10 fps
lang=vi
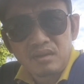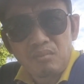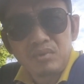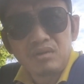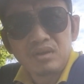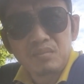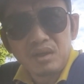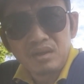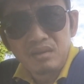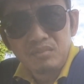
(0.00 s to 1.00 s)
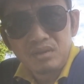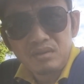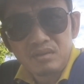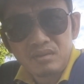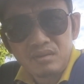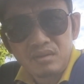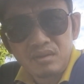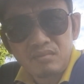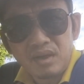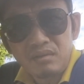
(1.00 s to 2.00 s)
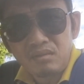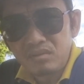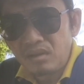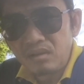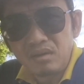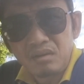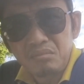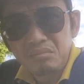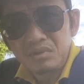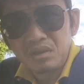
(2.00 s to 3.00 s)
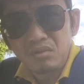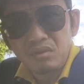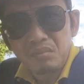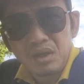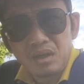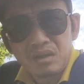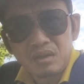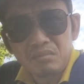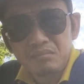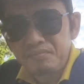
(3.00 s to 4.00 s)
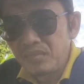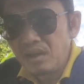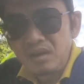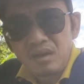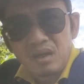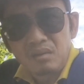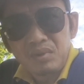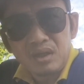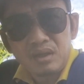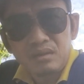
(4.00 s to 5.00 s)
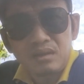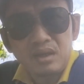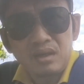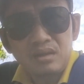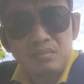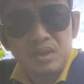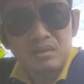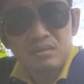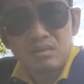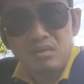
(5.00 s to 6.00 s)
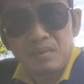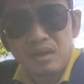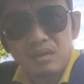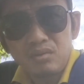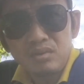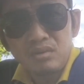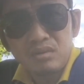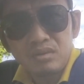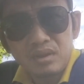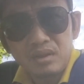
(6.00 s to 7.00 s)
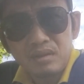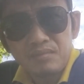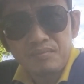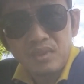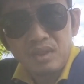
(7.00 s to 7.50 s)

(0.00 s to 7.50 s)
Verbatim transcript: đông người thì mở thêm nữa chứ không phải nói trời ơi ông nhà thuốc ông ế ông ông ganh năng thức ở với mấy người cho bạc hà núi cho từ thiện